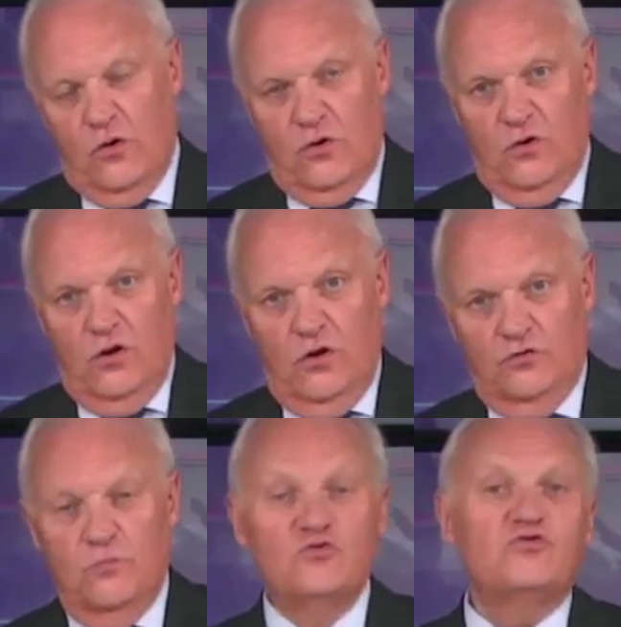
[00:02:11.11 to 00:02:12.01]
euh,
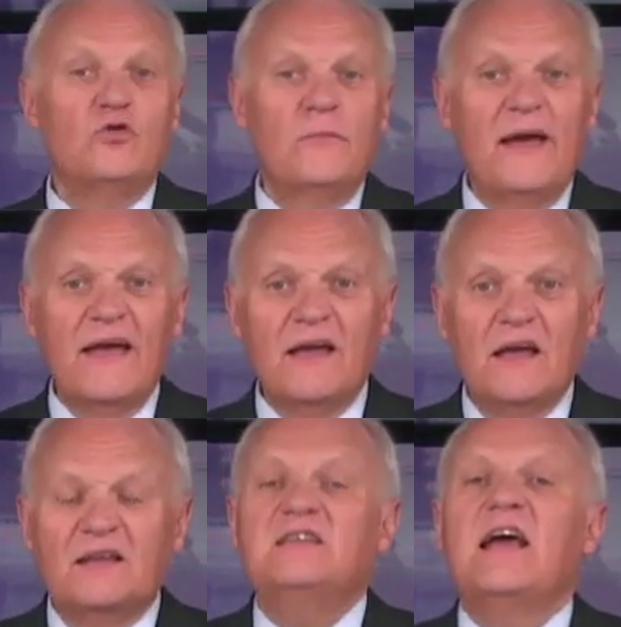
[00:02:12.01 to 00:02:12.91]
de monsieur Le Maire
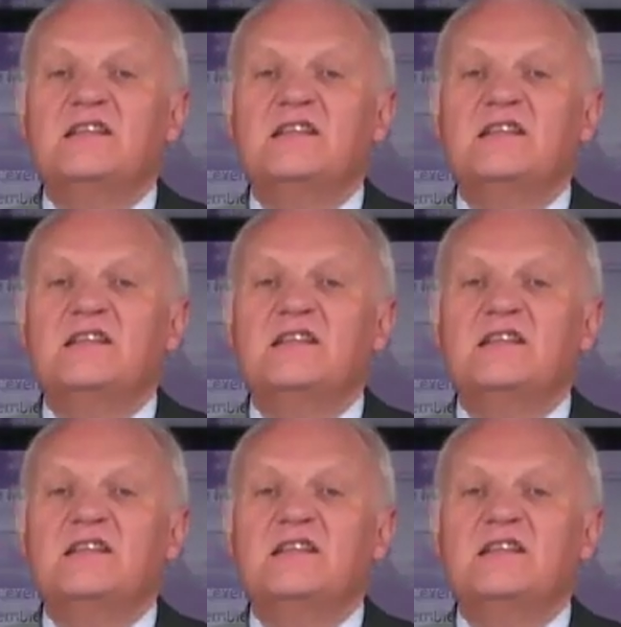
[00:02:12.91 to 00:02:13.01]
qui a